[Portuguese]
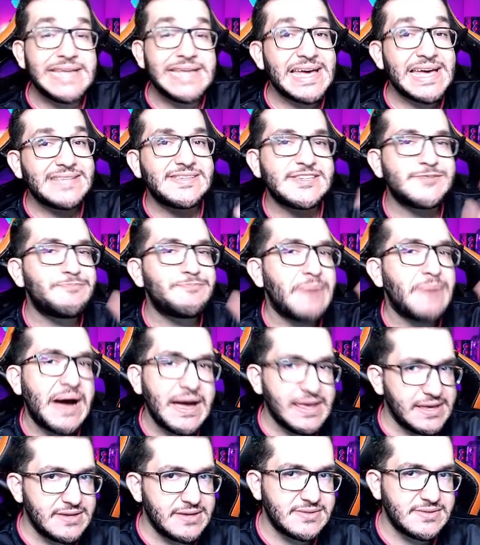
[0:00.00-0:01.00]
desses
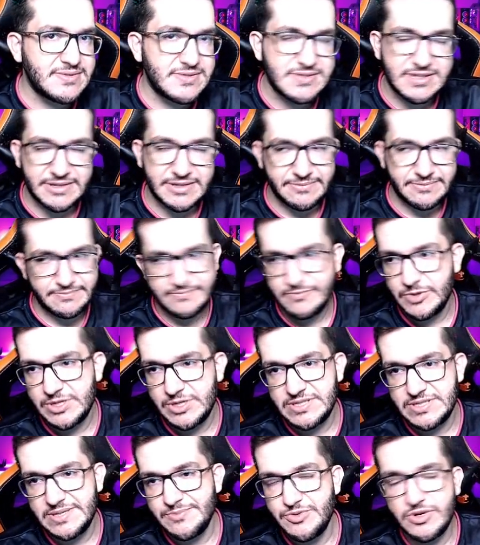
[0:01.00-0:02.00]
países, né?
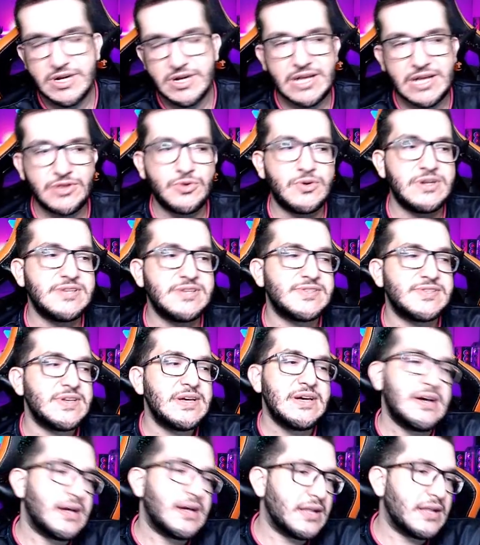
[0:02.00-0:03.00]
Por exemplo, jogadores
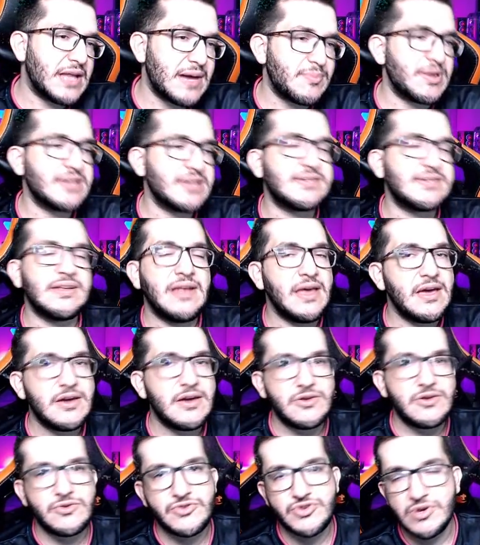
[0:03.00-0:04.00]
lá
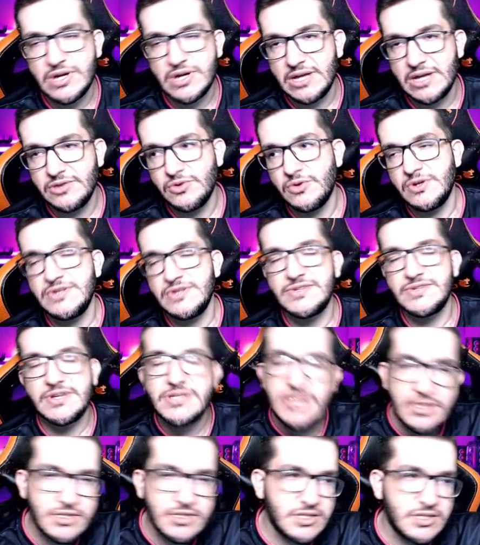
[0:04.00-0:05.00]
brasileiros, jogadores
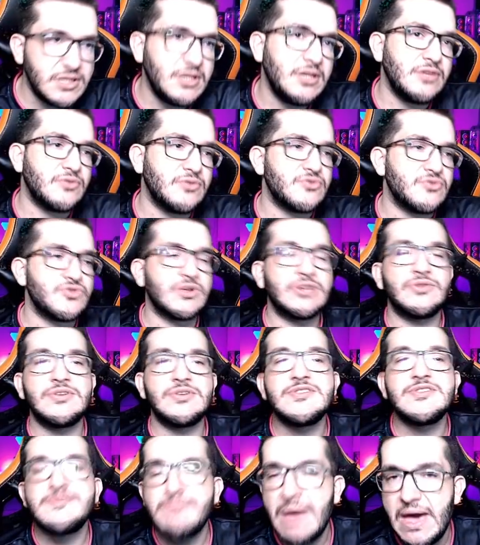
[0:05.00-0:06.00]
argentinos,
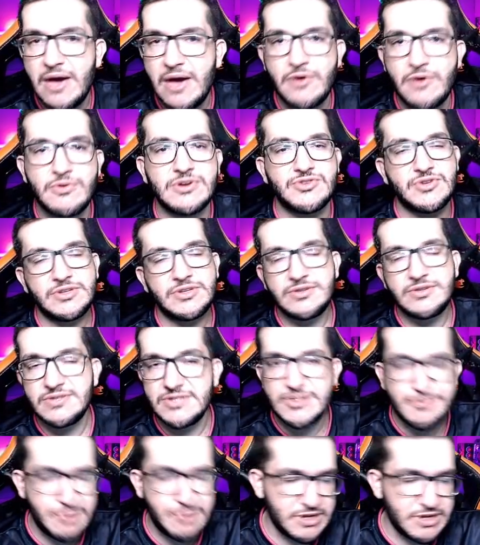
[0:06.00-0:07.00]
jogadores belgas,
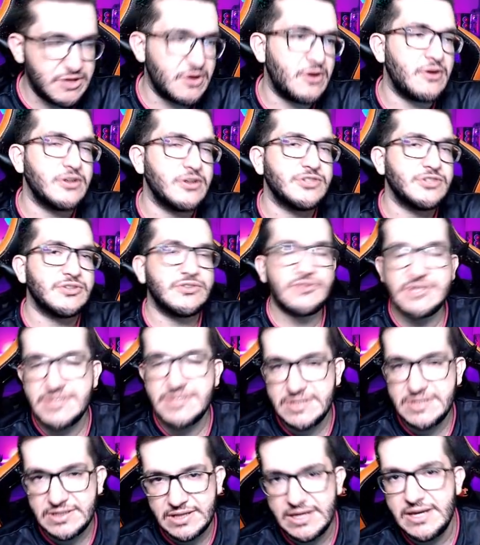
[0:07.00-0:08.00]
jogadores espanhóis,
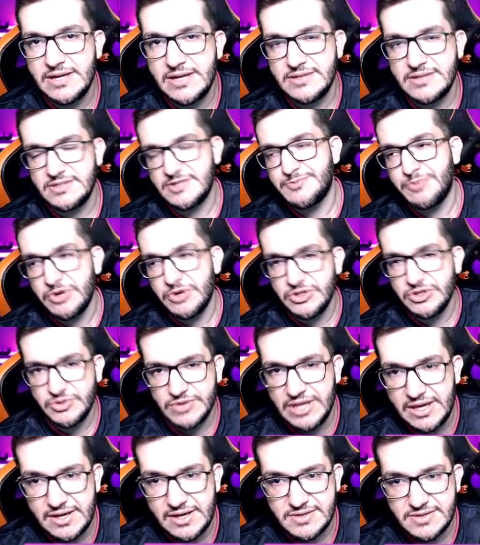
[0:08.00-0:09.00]
jogadores ingleses,
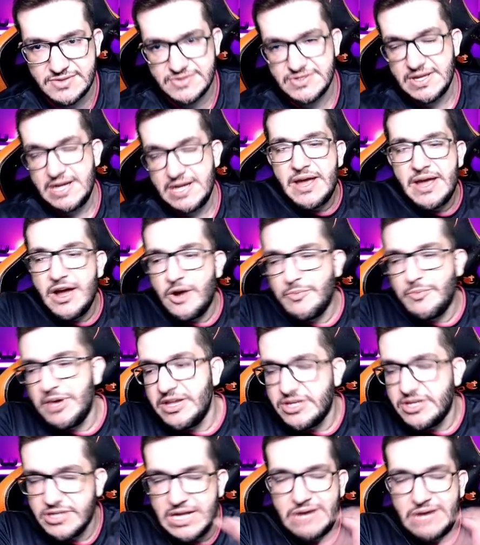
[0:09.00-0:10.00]
portugueses, para
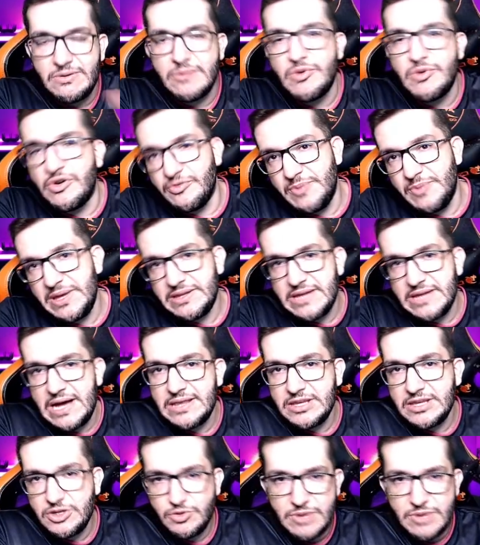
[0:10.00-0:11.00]
realmente dar uma
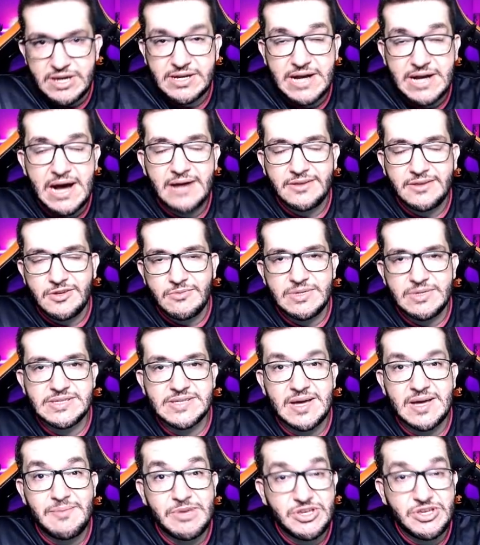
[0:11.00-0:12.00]
movimentada aqui no mercado. Então,
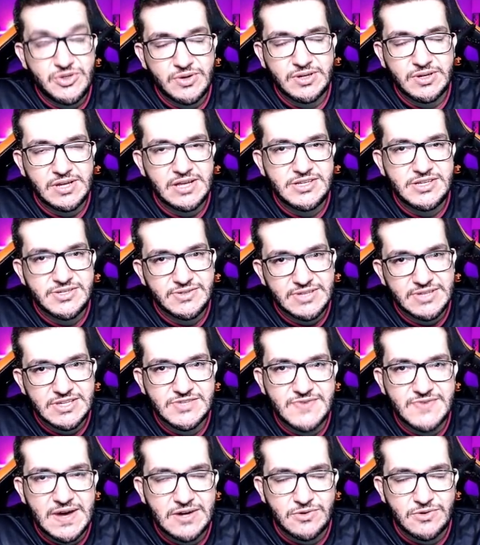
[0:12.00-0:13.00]
basicamente, eu acredito que
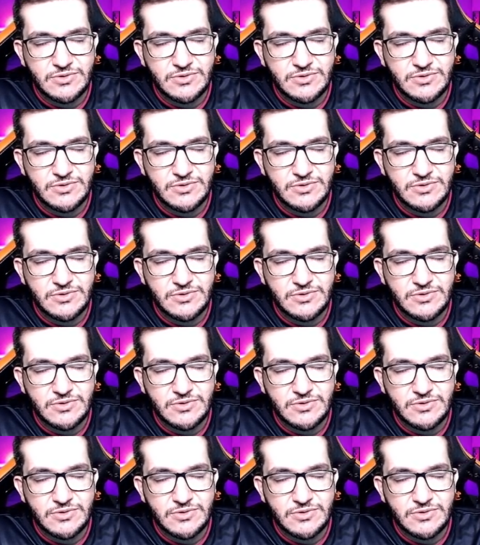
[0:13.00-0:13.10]
isso vai